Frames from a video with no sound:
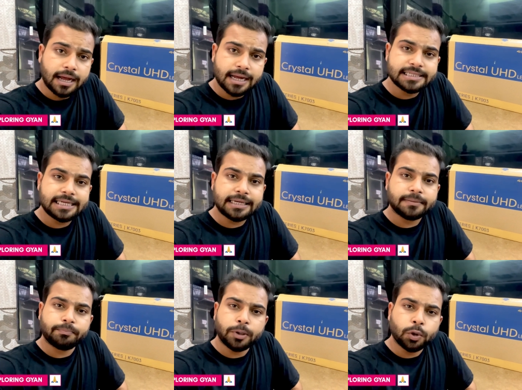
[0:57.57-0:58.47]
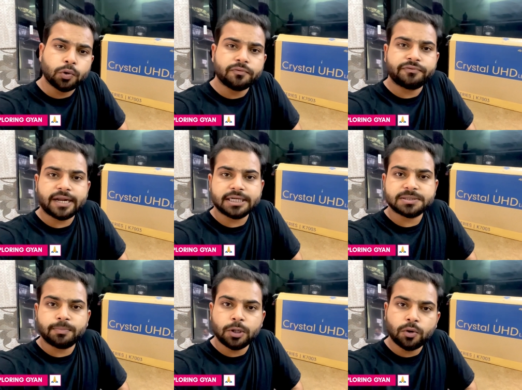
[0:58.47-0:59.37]
आज एक बिल्कुल
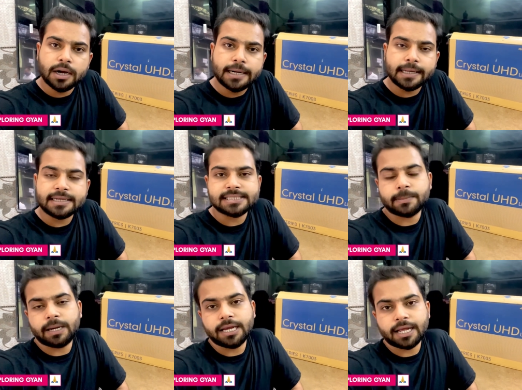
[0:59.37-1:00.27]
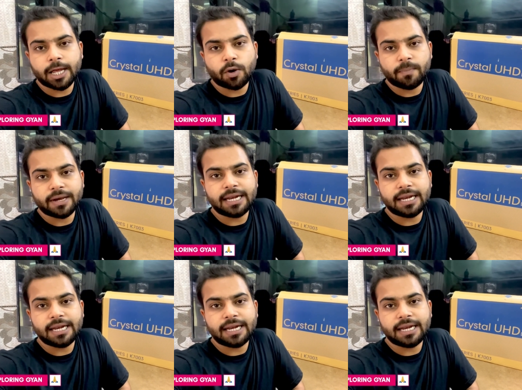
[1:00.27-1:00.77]
फ्रेश बिल्कुल हटके कंसेप्ट लेकर आया हूँ आपके